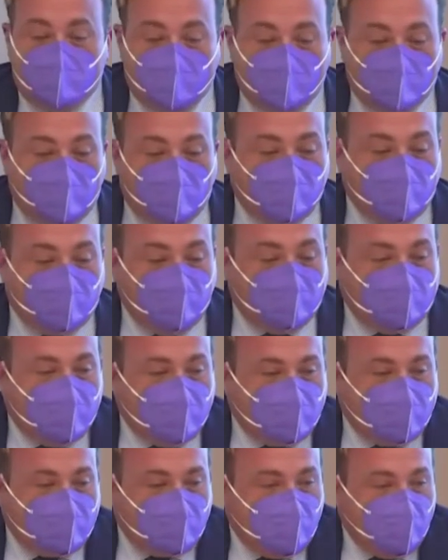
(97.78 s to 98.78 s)
con così
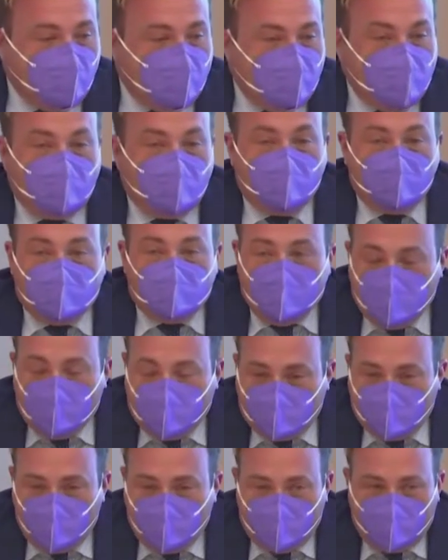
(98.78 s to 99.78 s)
tanto
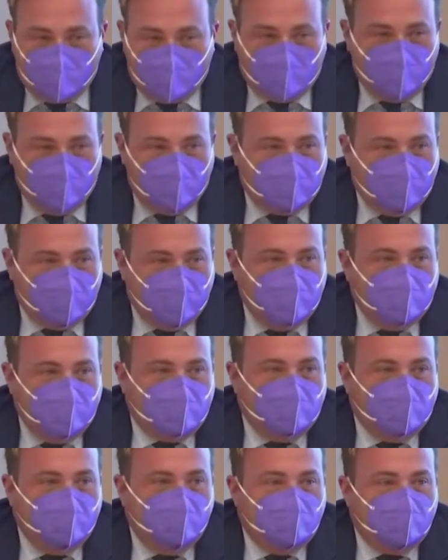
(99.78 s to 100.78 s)
entusiasmo a questa
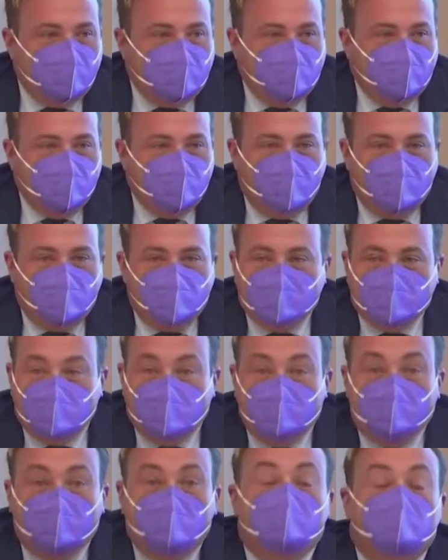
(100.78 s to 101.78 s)
battaglia che invece nel mio
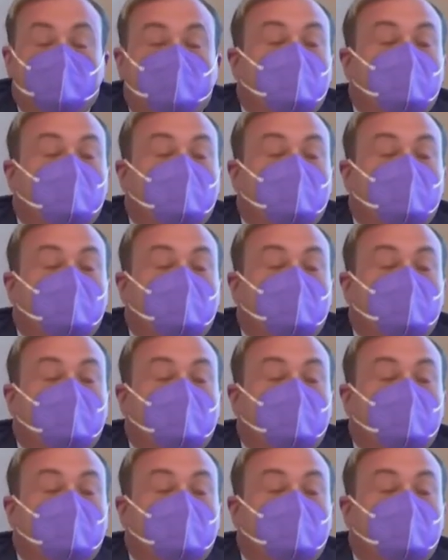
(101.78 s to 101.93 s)
partito,